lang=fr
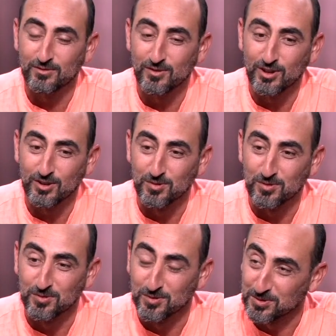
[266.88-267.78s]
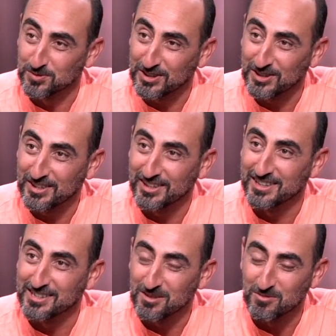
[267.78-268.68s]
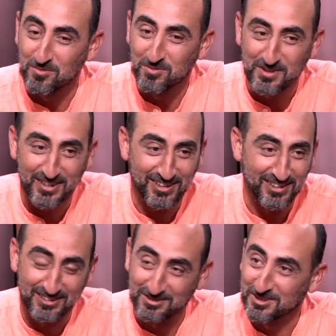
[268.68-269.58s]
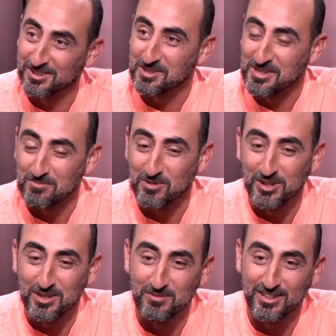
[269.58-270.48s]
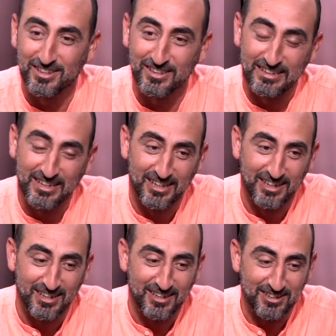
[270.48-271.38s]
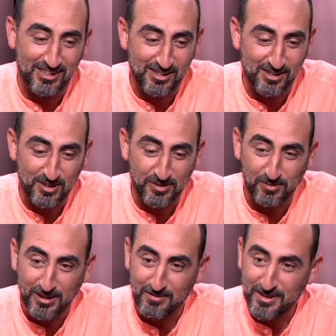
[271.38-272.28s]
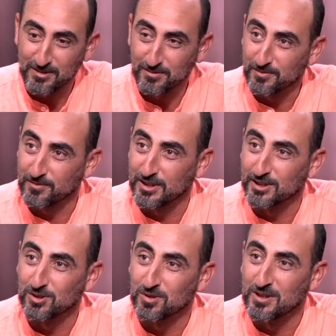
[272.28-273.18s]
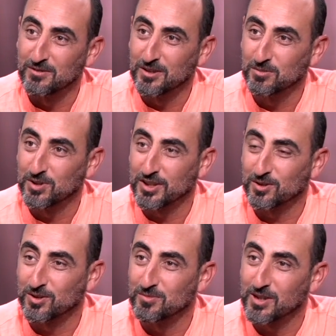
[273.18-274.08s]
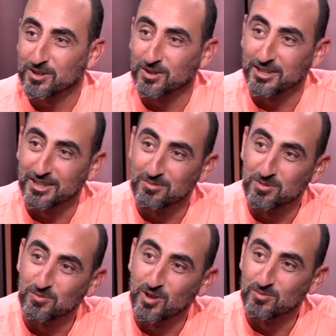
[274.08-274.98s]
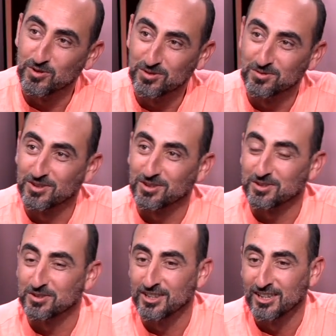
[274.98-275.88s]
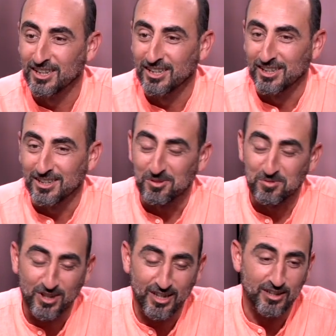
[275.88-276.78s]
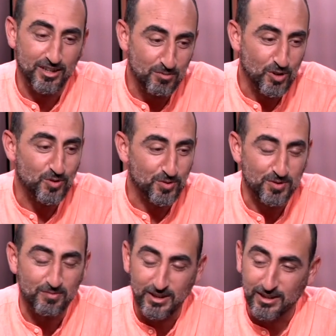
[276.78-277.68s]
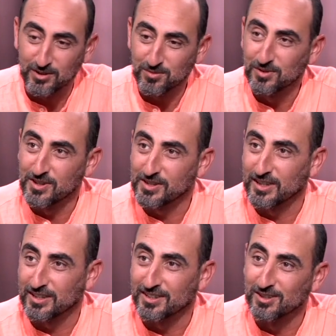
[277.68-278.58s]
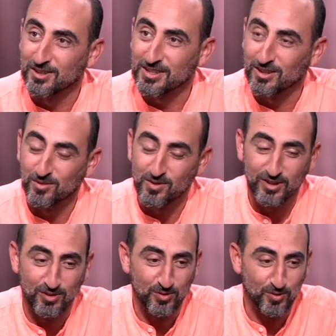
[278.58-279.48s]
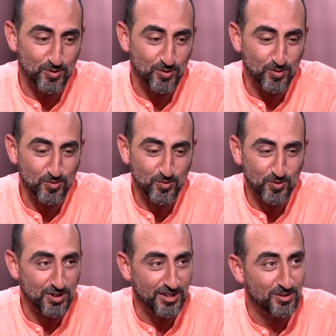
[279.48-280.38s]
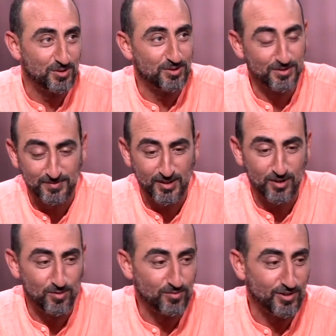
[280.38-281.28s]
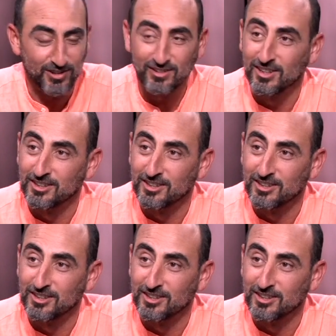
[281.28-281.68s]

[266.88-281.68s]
les fleurs ont, sont sorties, les arbres ont poussé. Donc cette pandémie, si on avait fait en 2020, peut-être que le parc aurait été un peu moins beau. Donc il y a des bonnes choses malgré tout dans ces, deux ans de, doute et de... La nature a